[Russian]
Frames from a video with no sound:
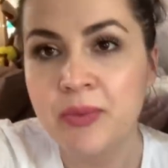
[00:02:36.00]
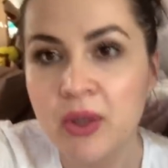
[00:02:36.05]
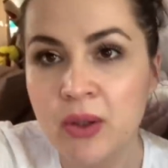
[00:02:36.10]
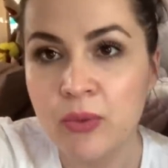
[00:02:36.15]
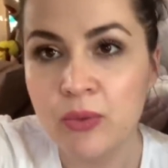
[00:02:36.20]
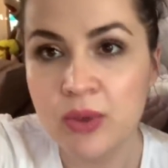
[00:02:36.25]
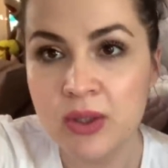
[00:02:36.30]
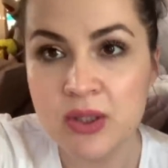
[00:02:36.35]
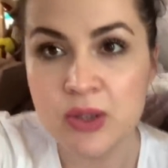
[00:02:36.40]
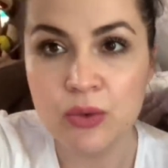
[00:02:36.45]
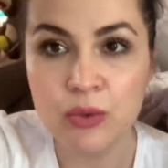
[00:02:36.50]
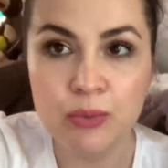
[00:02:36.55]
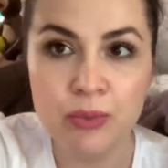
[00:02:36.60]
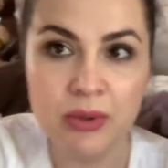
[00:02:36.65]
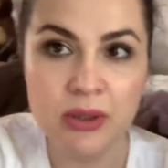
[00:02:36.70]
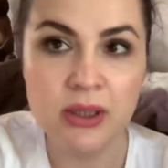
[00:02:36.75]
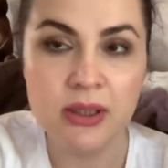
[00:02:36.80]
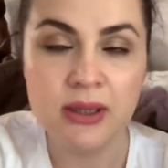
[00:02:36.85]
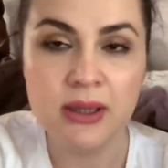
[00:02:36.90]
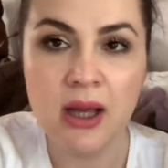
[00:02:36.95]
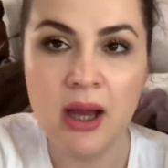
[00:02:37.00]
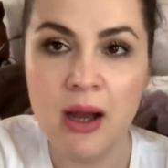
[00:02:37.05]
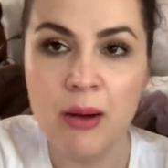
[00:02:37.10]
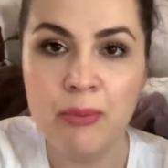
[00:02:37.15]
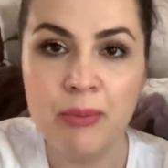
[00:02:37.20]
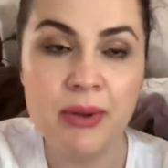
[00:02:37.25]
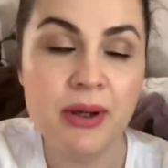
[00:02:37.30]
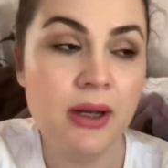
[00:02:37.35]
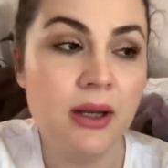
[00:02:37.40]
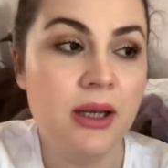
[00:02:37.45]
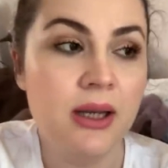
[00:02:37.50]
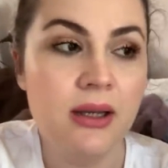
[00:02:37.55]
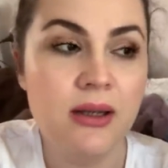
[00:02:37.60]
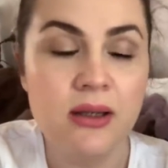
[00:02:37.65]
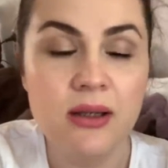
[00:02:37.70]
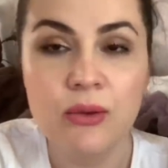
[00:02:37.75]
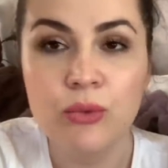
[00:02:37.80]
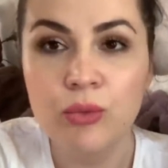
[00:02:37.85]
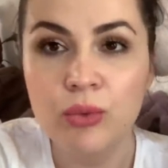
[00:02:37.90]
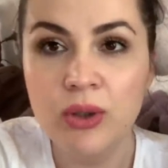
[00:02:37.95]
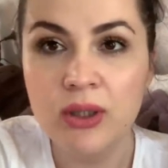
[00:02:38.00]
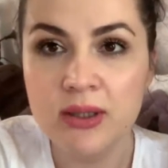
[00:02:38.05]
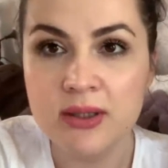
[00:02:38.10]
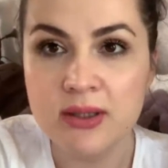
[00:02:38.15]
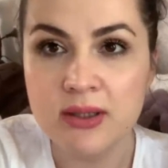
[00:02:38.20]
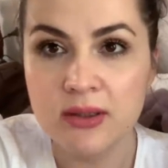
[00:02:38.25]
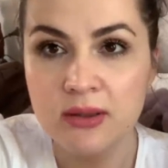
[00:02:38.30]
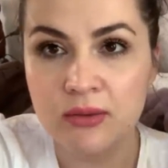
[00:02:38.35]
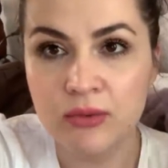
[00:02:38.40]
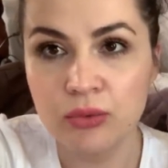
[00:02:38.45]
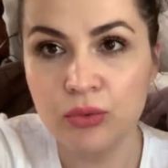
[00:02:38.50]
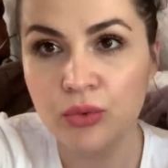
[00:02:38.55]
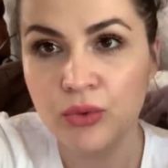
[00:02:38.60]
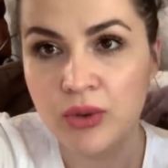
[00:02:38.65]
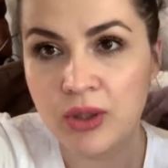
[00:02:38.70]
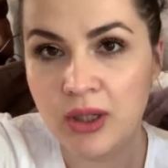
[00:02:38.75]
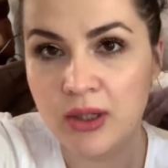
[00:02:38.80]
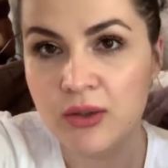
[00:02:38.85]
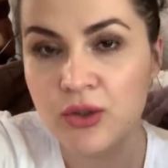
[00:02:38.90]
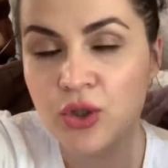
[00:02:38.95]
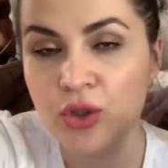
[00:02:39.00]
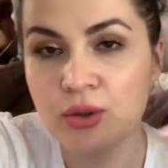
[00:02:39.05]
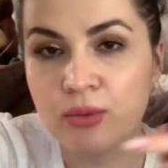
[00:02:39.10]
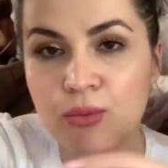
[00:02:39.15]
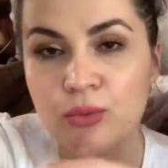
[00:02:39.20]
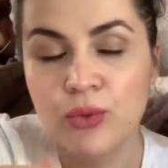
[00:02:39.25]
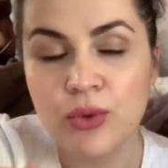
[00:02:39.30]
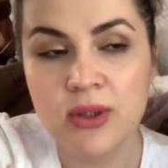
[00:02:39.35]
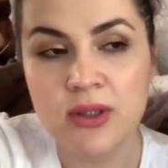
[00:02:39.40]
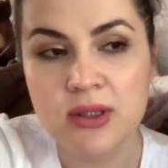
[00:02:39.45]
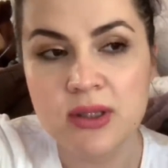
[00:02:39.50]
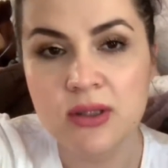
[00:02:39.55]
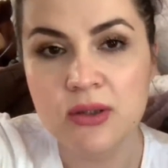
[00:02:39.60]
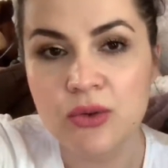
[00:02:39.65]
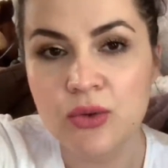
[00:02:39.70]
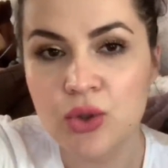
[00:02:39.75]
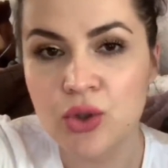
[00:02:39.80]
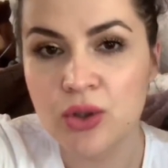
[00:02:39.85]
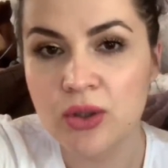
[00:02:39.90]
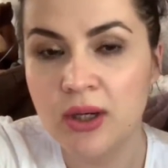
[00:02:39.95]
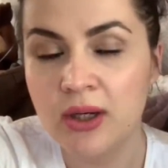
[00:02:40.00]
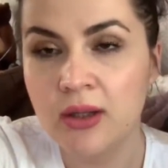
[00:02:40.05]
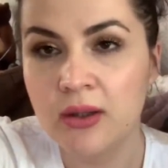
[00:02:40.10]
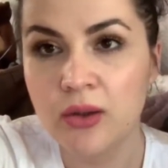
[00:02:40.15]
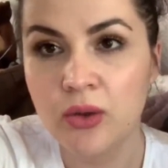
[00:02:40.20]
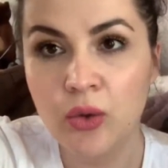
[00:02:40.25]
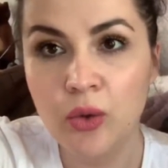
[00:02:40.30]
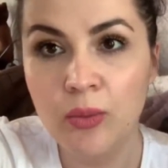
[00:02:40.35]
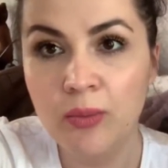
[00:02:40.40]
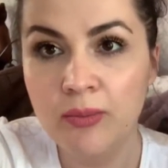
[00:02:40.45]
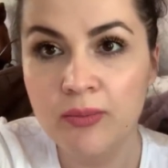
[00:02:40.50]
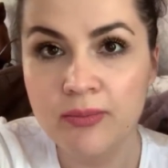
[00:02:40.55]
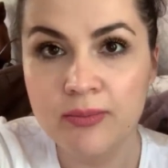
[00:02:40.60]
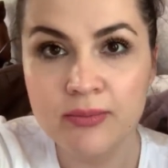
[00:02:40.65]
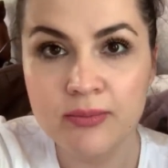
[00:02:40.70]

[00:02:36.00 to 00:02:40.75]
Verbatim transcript: У нас тут было на параллельной улице, ну тут рядышком улица, тоже горел дом.